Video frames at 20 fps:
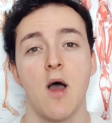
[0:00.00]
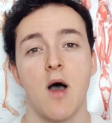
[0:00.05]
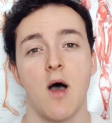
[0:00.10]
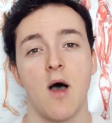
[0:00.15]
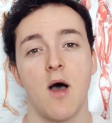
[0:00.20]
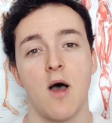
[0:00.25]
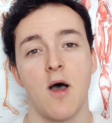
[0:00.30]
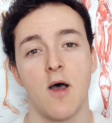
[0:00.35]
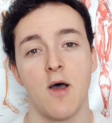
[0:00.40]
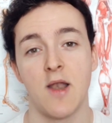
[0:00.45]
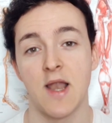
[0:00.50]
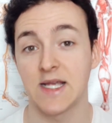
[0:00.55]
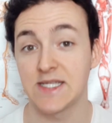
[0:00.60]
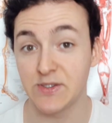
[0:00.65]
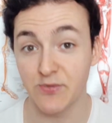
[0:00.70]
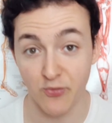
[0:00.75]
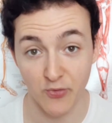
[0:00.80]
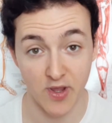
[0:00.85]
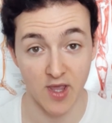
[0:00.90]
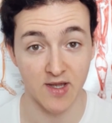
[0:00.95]
Euh, là,
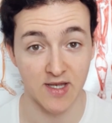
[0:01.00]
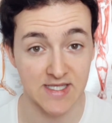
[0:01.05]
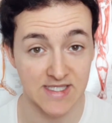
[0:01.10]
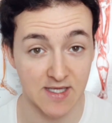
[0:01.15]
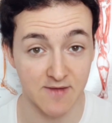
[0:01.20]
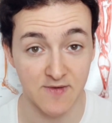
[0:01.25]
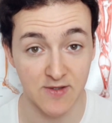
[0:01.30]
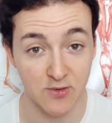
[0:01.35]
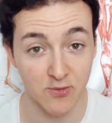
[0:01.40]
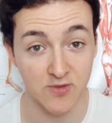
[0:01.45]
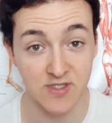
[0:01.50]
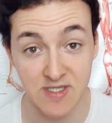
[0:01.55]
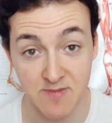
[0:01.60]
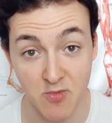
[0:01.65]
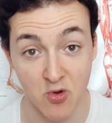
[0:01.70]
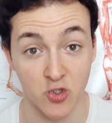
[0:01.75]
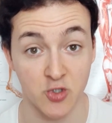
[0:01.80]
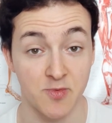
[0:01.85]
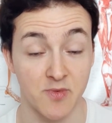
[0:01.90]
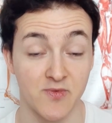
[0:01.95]
si vous regardez cette vidéo
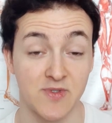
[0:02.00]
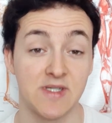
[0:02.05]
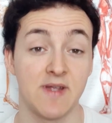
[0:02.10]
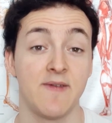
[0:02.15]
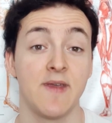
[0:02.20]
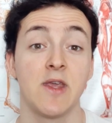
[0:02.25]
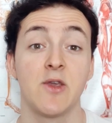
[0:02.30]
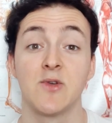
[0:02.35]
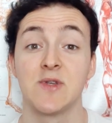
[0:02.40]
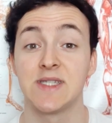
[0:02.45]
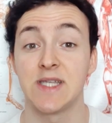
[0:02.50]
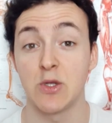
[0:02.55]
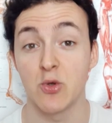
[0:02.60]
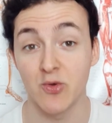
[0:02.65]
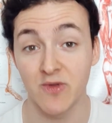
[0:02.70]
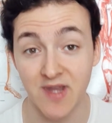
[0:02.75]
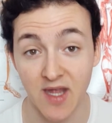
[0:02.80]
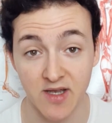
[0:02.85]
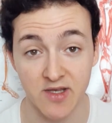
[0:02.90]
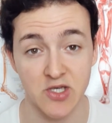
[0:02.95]
dimanche, ben, vous savez que c'est le
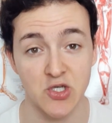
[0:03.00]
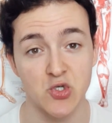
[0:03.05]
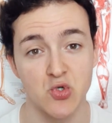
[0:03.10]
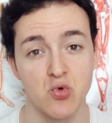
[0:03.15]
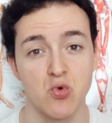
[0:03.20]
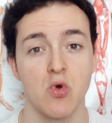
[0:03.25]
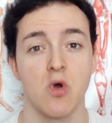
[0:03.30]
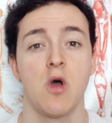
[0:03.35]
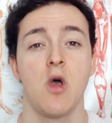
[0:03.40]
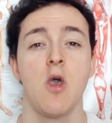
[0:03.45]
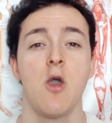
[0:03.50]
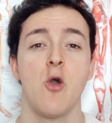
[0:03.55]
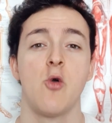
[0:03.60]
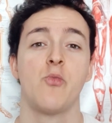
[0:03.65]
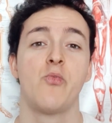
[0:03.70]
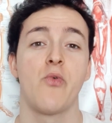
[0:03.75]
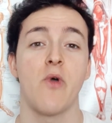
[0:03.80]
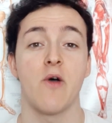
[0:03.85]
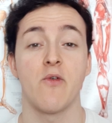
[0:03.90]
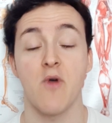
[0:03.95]
dernier jour. Où vous
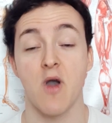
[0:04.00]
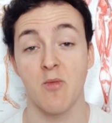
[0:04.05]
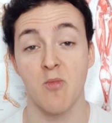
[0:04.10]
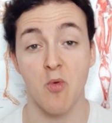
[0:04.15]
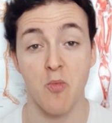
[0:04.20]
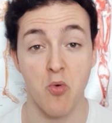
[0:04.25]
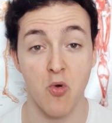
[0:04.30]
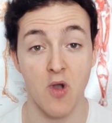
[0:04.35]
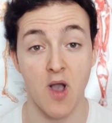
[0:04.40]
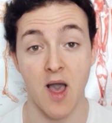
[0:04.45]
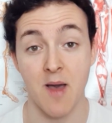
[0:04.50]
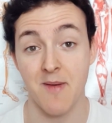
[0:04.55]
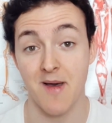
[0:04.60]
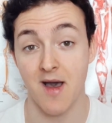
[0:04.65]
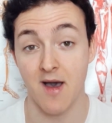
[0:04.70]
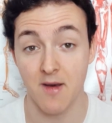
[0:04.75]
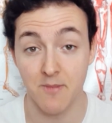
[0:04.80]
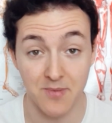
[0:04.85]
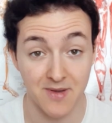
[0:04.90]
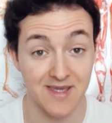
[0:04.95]
pouvez avoir mon programme
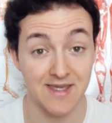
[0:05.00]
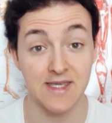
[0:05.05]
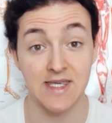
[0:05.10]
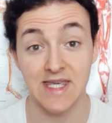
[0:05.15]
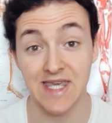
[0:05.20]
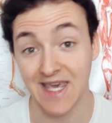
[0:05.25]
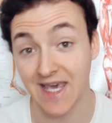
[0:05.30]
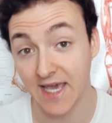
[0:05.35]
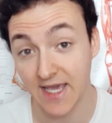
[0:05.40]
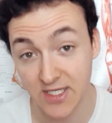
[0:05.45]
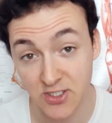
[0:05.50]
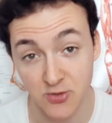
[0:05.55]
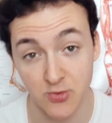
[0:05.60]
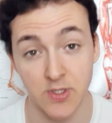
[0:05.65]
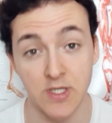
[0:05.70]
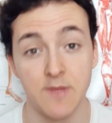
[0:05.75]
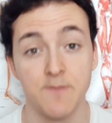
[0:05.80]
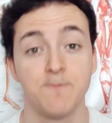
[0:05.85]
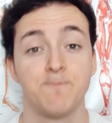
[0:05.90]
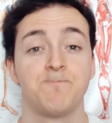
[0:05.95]
à un prix qui est
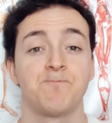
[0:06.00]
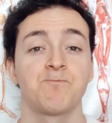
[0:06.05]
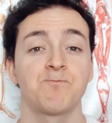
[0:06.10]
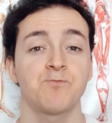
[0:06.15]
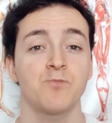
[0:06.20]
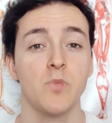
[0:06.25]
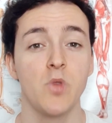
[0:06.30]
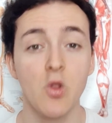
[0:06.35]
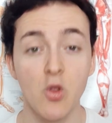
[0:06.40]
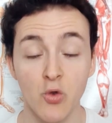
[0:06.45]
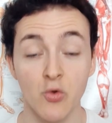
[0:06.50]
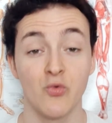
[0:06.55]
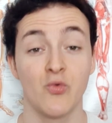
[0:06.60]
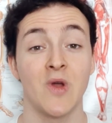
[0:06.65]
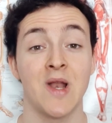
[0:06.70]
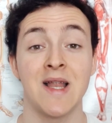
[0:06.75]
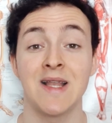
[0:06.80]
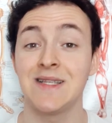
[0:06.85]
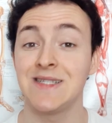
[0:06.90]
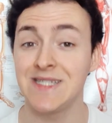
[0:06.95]
réduit donc
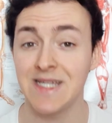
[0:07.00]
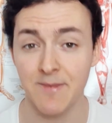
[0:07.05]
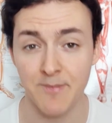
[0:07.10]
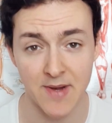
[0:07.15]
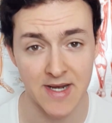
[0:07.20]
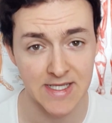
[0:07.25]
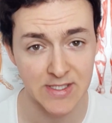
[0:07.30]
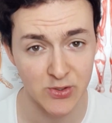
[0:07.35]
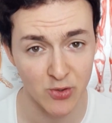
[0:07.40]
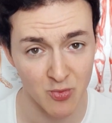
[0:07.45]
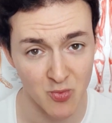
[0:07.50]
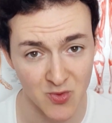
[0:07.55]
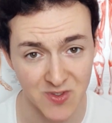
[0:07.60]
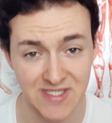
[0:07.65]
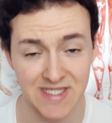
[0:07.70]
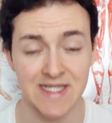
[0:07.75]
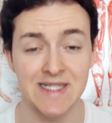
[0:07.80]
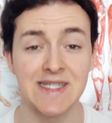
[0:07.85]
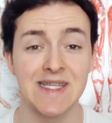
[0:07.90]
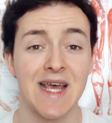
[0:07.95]
voilà, n'hésitez pas à aller sur mon
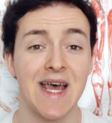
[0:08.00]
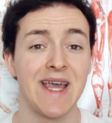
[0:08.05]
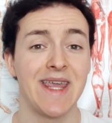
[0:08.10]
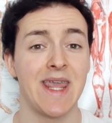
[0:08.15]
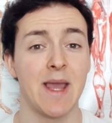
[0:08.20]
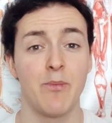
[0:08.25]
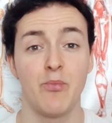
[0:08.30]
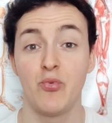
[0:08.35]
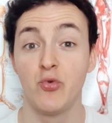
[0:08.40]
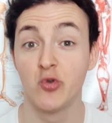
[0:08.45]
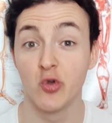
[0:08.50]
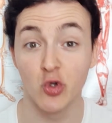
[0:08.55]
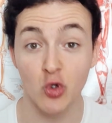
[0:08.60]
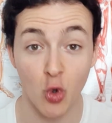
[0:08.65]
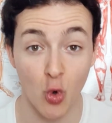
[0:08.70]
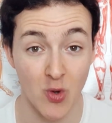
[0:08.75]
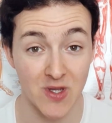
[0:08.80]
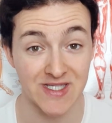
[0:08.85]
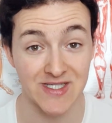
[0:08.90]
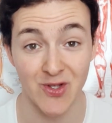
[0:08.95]
site. Il y a plus de
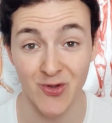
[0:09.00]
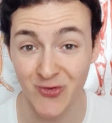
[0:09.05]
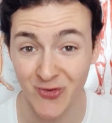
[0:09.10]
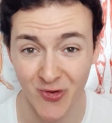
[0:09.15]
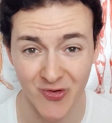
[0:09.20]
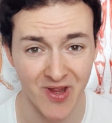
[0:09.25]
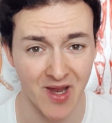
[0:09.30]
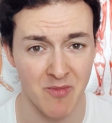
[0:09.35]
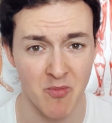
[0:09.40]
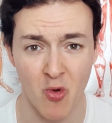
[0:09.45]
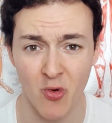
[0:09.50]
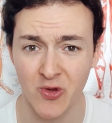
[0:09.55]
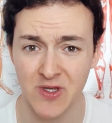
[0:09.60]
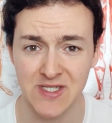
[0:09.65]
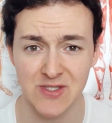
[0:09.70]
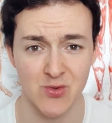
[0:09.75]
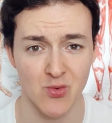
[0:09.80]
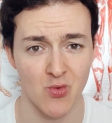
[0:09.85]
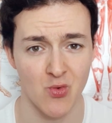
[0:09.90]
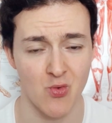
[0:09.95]
3 ans d'entraînement qui
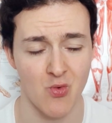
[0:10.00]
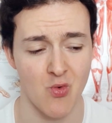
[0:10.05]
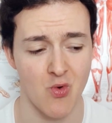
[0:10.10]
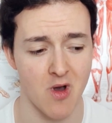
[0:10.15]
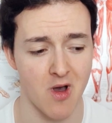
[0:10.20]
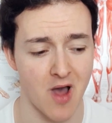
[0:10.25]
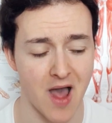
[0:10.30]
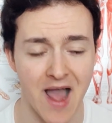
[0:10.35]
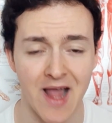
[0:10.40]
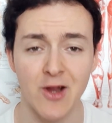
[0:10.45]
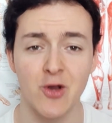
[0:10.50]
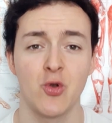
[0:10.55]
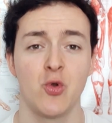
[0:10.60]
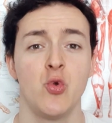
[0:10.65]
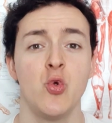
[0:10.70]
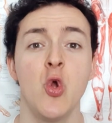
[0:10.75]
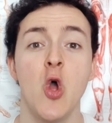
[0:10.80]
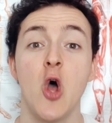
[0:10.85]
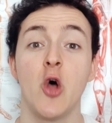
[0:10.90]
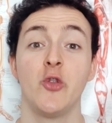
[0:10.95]
sont euh,
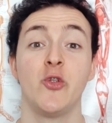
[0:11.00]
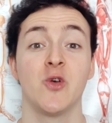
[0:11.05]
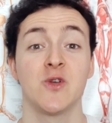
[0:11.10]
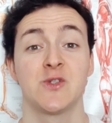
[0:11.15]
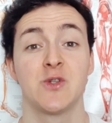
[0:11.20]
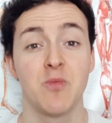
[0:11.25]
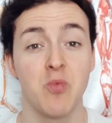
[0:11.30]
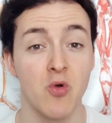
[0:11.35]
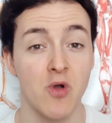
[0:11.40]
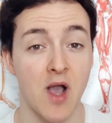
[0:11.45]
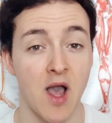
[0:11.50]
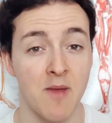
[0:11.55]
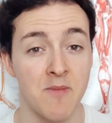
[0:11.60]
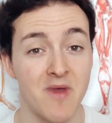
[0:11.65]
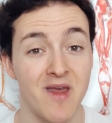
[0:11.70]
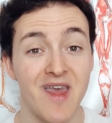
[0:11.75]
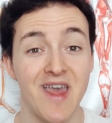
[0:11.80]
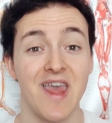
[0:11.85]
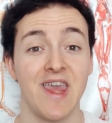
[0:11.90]
inclus dans ce programme.